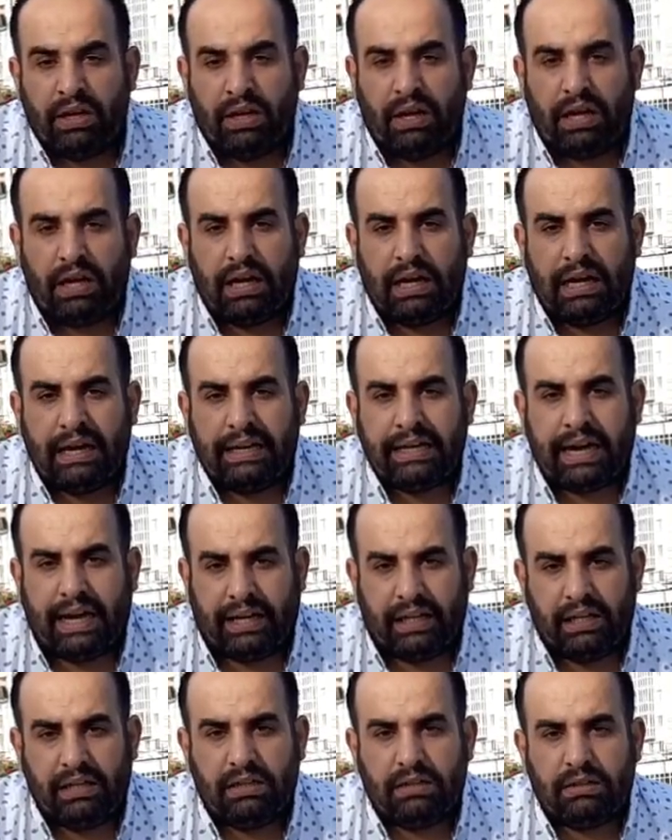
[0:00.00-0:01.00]
آه
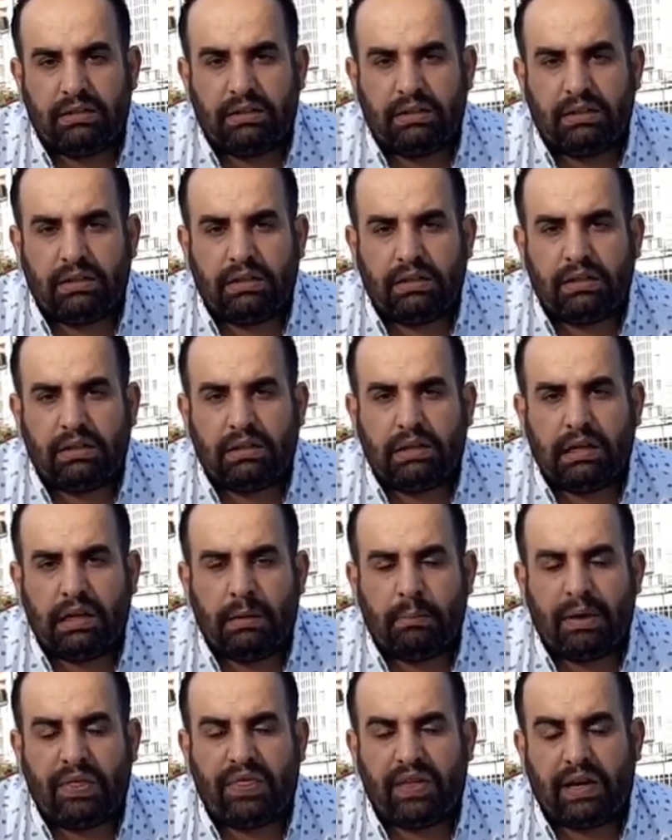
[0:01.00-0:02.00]
يعني آه
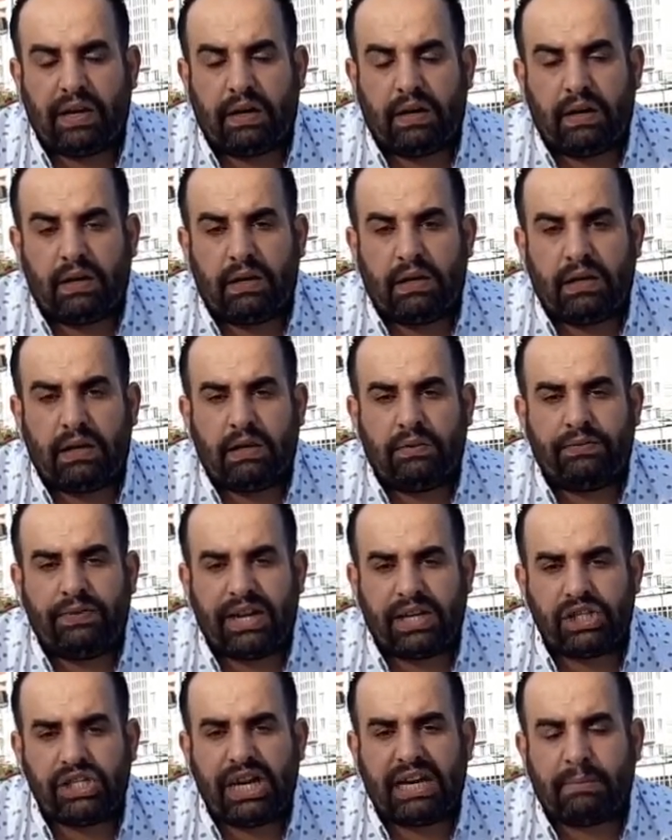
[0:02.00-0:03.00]
مثلا آه
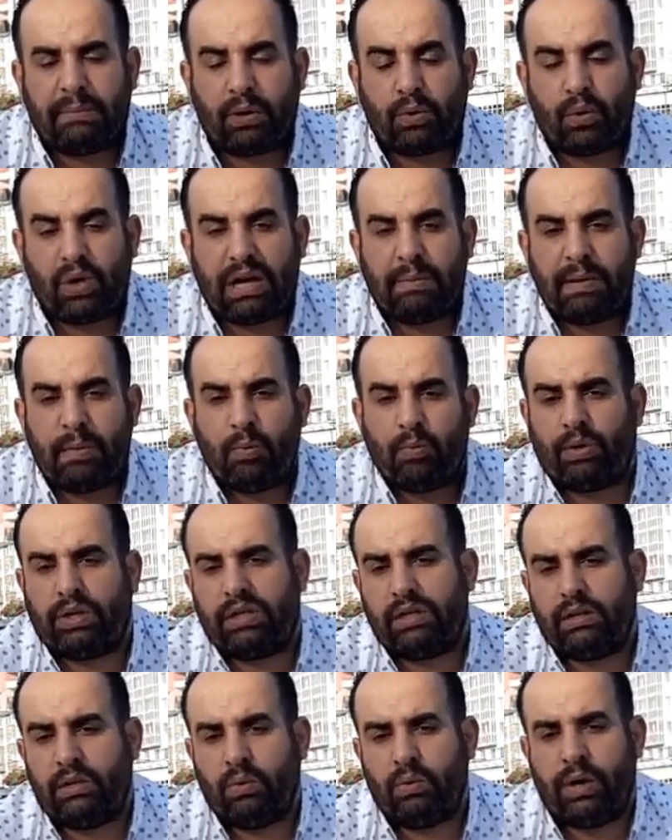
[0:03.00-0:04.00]
في اشياء برضه كمان ممكن
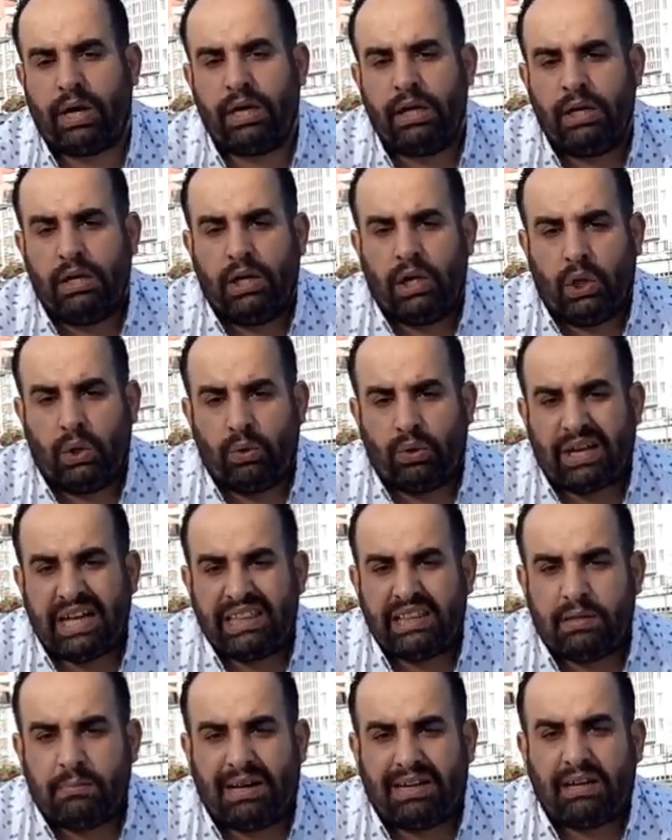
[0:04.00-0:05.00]
اللي هو انه
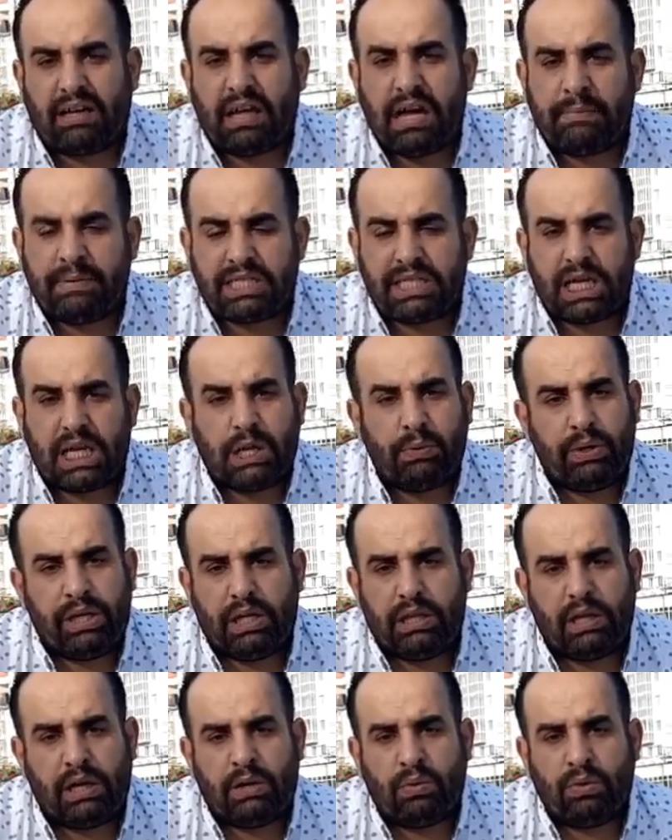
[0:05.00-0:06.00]
يقدم على الاقامه السنويه
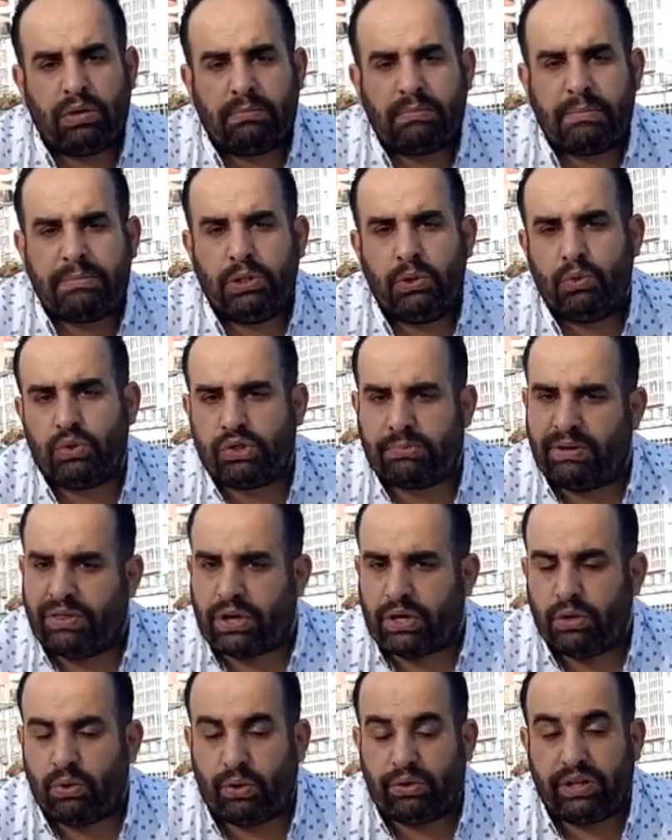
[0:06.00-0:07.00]
اذا هو ما بدوش
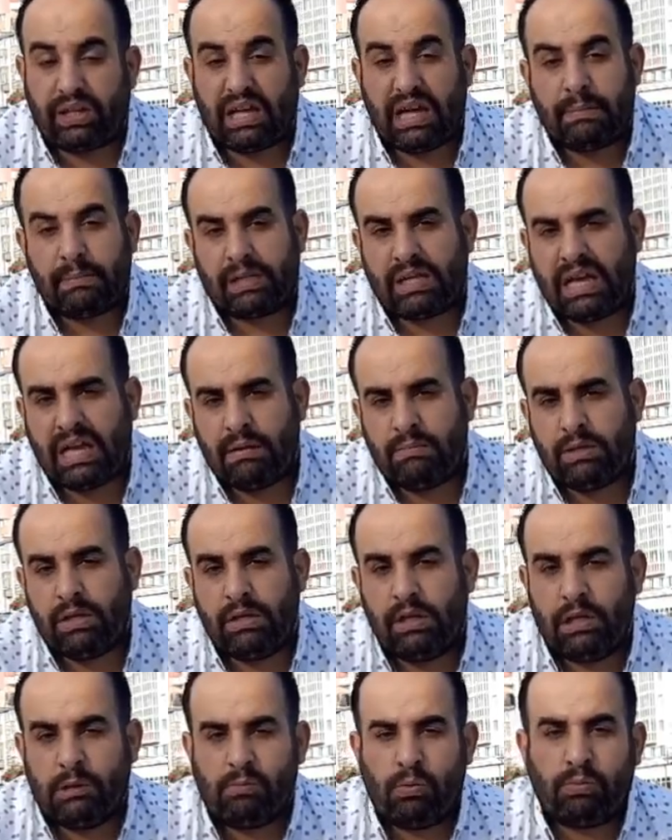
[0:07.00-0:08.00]
مثلا ياخذ اقامه دائمه
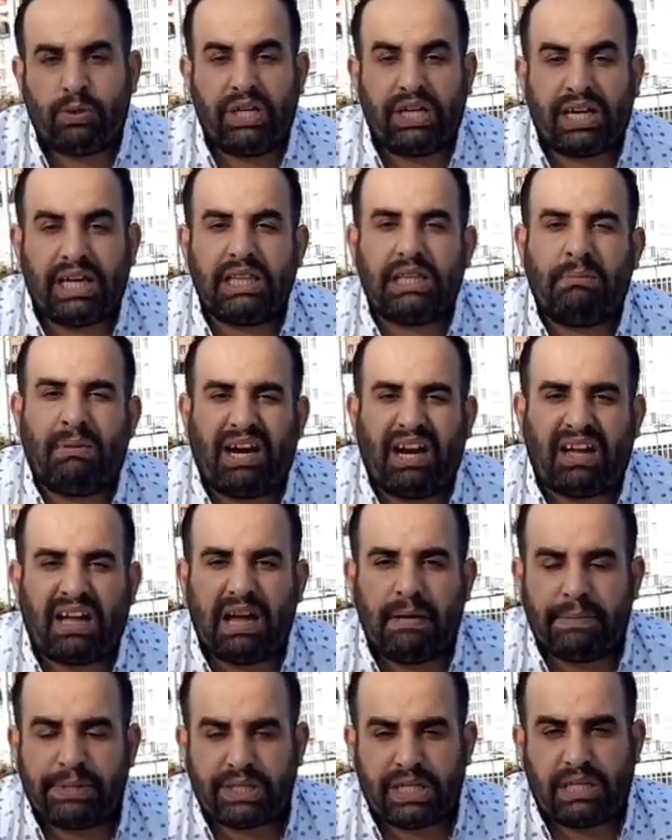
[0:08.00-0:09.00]
ممكن يقدم على
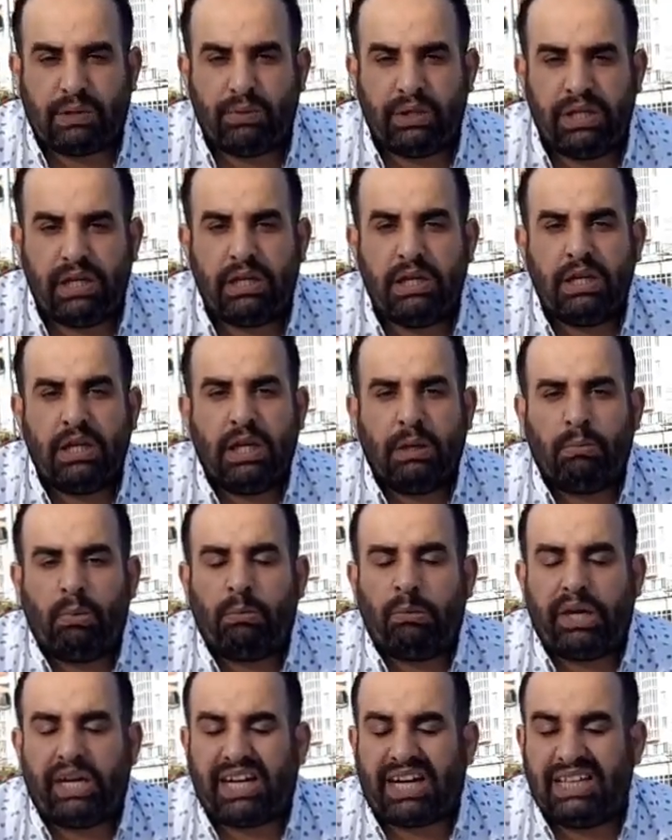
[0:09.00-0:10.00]
الاقامه السنويه
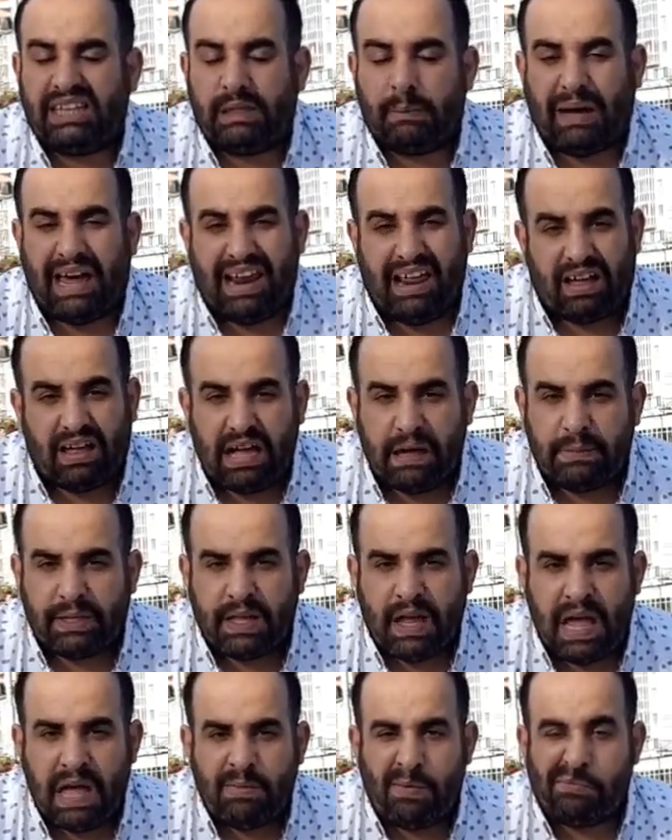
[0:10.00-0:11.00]
ممكن يقدم على الاقامه
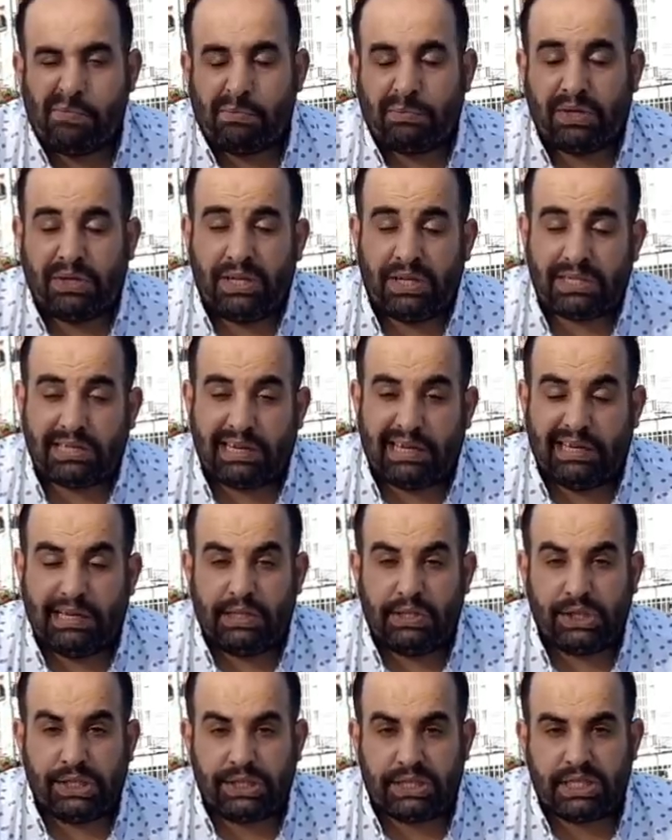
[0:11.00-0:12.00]
دائمه ممكن يحصل على
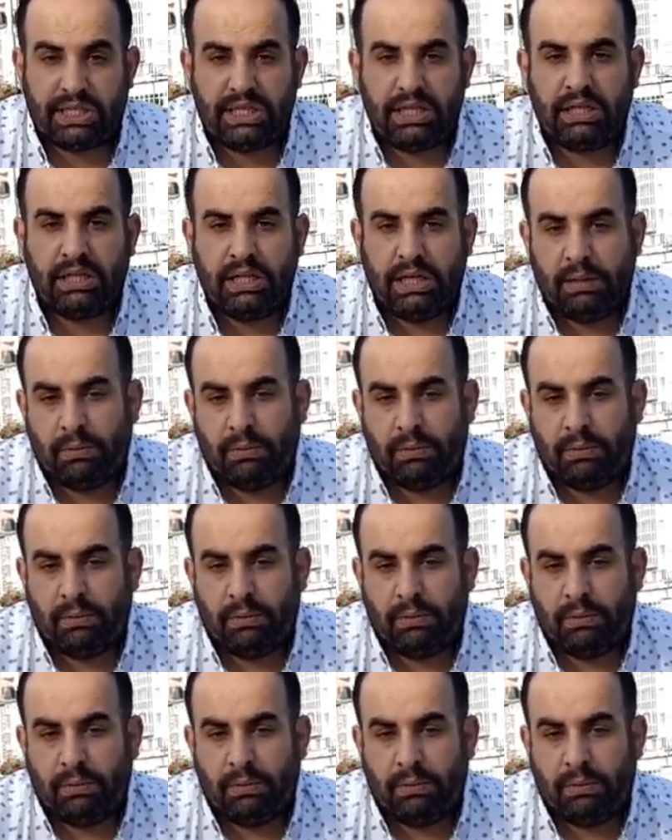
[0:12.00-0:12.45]
الجنسيه